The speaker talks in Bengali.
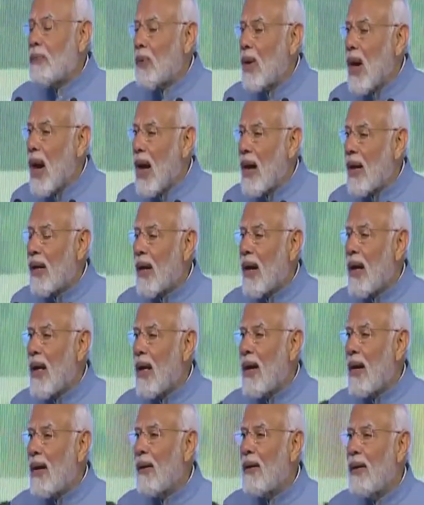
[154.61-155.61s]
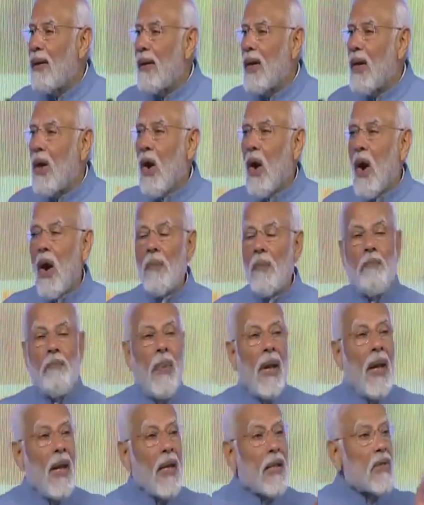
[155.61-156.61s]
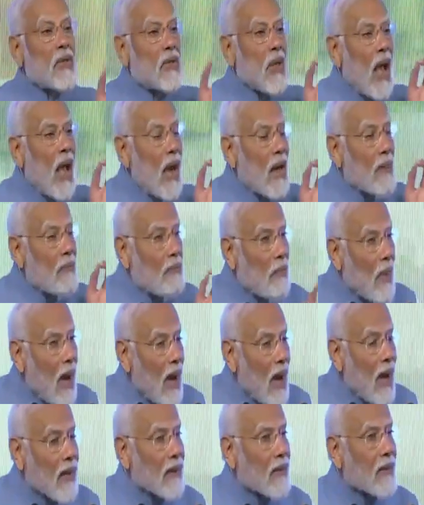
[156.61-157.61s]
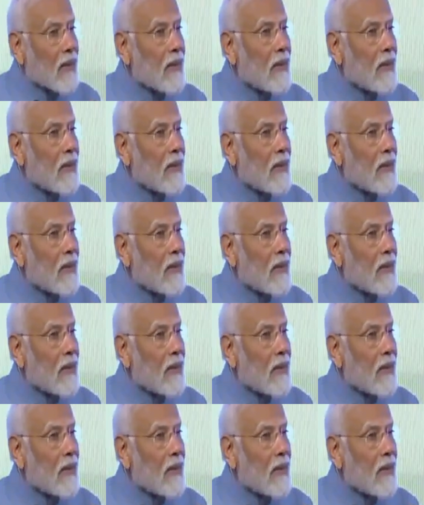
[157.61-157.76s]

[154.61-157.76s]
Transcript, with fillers: দ্রুত শেষ করেছি আর কুড়ি বছর পর